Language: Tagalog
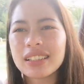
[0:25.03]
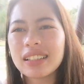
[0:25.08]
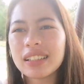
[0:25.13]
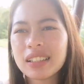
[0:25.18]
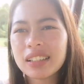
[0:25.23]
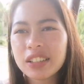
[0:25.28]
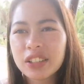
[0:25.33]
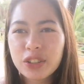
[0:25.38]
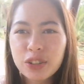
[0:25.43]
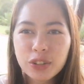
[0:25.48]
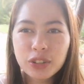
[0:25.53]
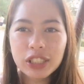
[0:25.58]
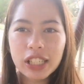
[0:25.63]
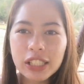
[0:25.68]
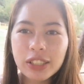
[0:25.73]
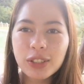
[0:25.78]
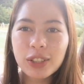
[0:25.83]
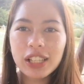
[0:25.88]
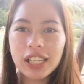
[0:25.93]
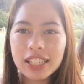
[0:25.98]
Uh, yung
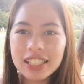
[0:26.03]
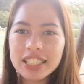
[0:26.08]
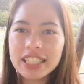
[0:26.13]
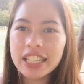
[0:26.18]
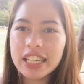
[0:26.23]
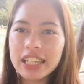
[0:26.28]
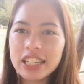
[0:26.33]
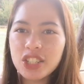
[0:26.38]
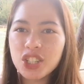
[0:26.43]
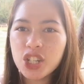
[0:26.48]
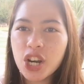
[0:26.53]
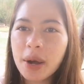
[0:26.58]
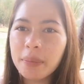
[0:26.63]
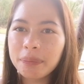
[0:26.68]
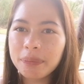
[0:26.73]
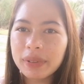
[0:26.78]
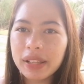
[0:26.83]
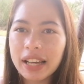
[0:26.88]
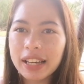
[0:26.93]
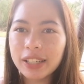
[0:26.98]
ano lang, si
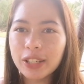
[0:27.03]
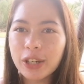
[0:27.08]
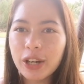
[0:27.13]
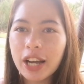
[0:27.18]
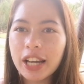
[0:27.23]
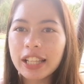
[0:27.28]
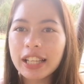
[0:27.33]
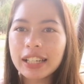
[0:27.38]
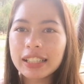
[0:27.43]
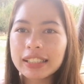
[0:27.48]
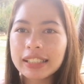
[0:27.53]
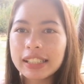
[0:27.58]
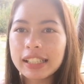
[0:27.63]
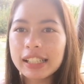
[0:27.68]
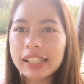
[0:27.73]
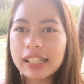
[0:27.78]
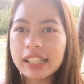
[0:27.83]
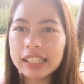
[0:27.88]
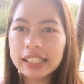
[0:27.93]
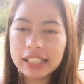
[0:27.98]
Champ lang. Yung anak
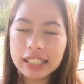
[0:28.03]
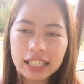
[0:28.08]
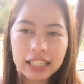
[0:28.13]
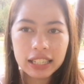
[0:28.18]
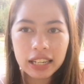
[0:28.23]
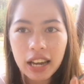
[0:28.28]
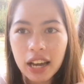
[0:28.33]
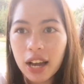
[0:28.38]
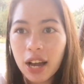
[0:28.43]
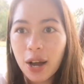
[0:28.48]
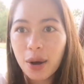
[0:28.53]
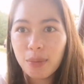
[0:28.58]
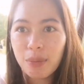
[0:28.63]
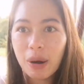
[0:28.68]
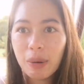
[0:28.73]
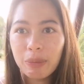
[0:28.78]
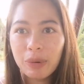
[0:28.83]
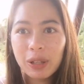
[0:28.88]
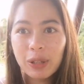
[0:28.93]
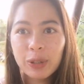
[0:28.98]
nila ni
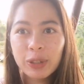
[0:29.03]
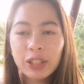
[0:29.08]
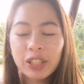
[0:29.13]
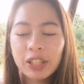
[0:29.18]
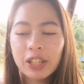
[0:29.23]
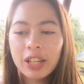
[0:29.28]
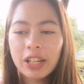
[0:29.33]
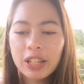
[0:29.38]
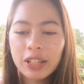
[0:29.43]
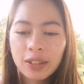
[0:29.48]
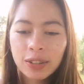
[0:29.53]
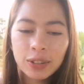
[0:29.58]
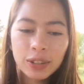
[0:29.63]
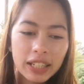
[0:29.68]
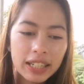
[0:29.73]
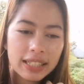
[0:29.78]
Ma'am Eleuterio.